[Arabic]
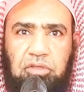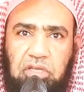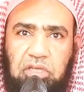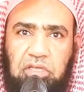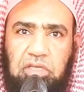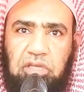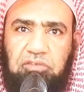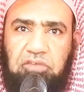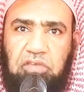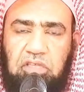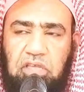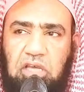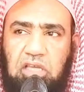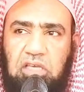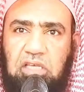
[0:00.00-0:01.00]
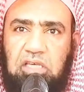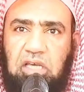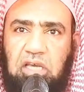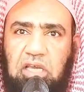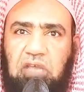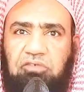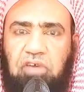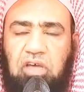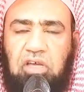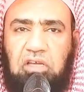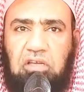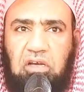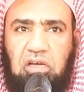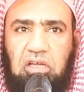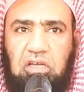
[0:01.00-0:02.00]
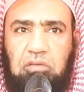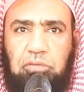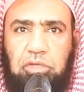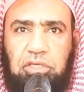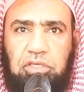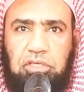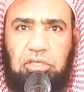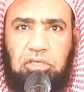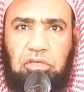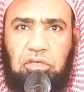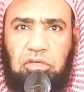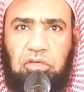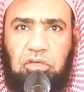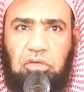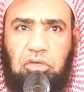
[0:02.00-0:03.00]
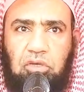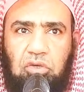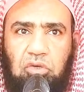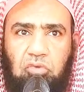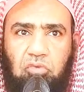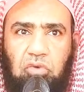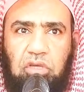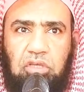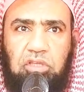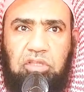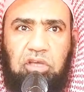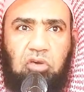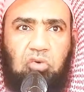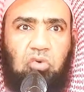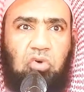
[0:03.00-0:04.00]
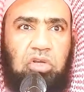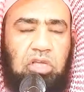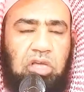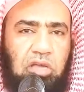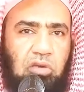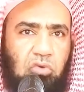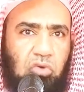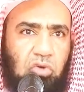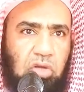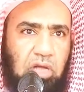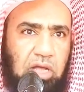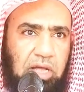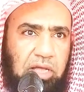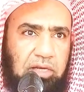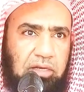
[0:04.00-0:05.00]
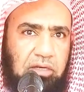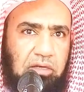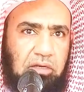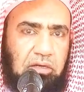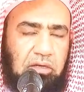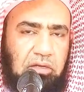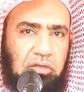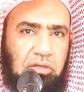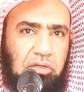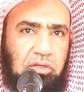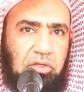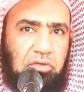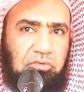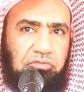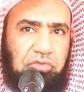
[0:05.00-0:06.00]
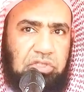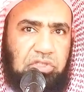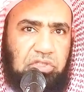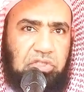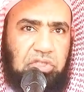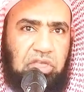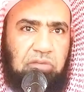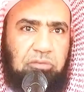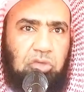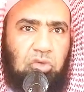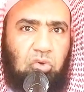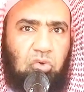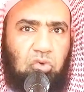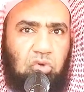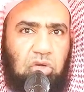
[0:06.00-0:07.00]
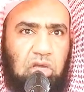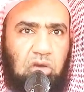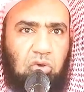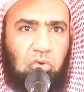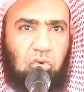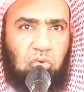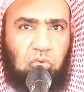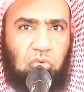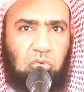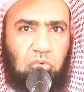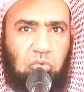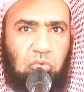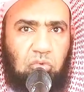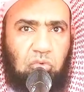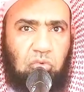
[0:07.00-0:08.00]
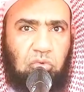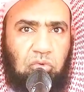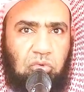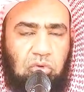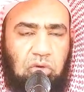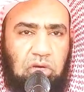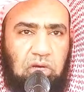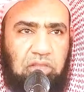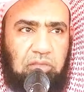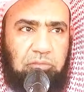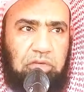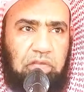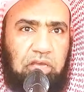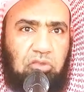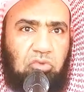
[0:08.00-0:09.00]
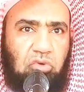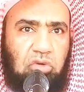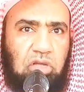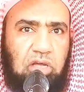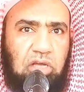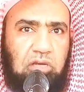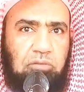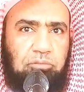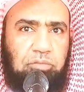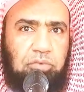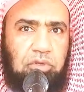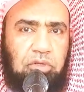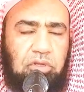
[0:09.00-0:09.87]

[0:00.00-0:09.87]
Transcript: فإن في ذلك نفعا لقلبك وإذا قرئ القرآن فاستمعوا له هذا من حيث القلب